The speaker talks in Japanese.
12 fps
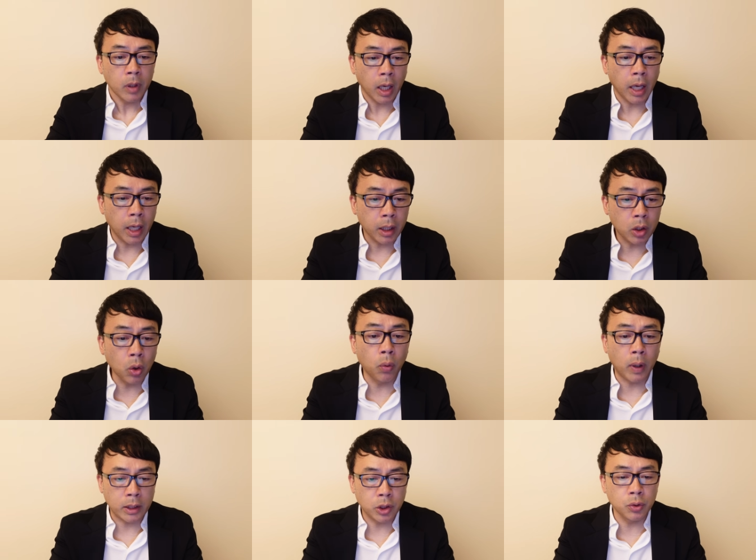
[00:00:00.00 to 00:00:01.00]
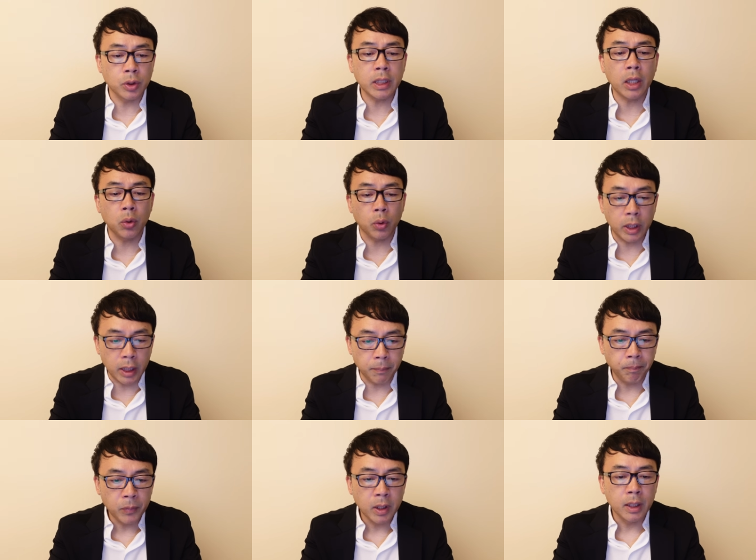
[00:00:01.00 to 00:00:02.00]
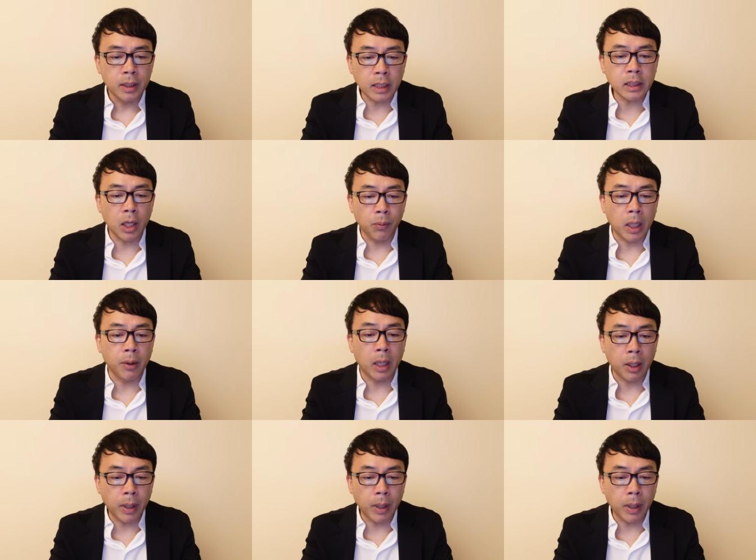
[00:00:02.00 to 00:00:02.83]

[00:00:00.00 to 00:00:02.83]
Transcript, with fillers: えー、今日は終戦の日。なぜ我々